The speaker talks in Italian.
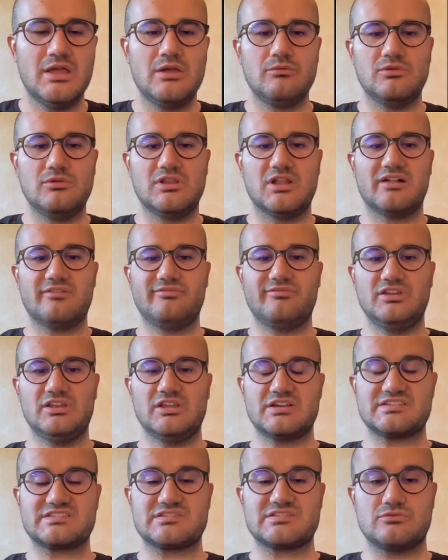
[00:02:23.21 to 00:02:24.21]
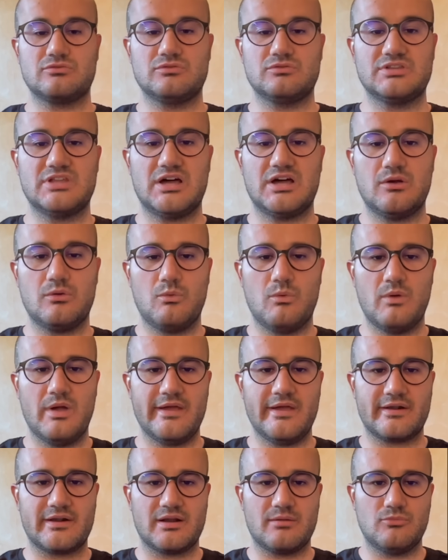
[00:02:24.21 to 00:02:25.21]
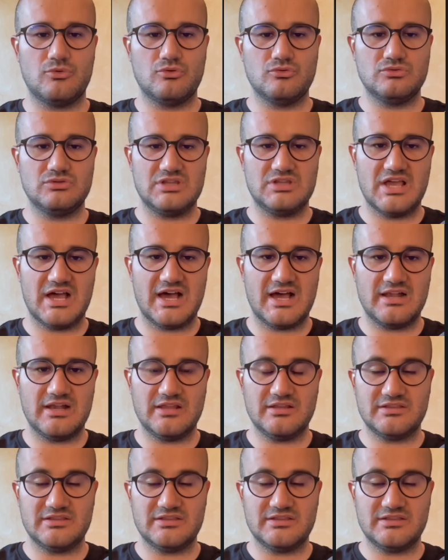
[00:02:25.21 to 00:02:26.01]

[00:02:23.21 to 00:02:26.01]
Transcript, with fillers: quindi alla fine della seconda guerra mondiale,